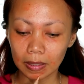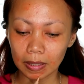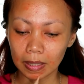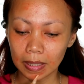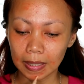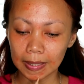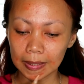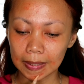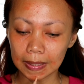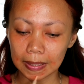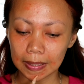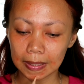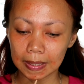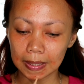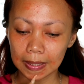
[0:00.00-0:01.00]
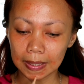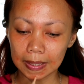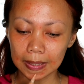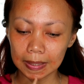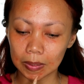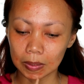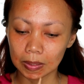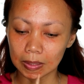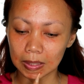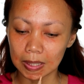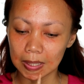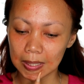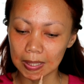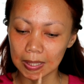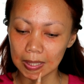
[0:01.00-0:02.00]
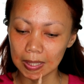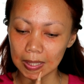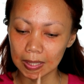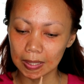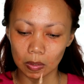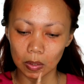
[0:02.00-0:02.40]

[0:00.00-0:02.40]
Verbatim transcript: Lagyan natin ng konti,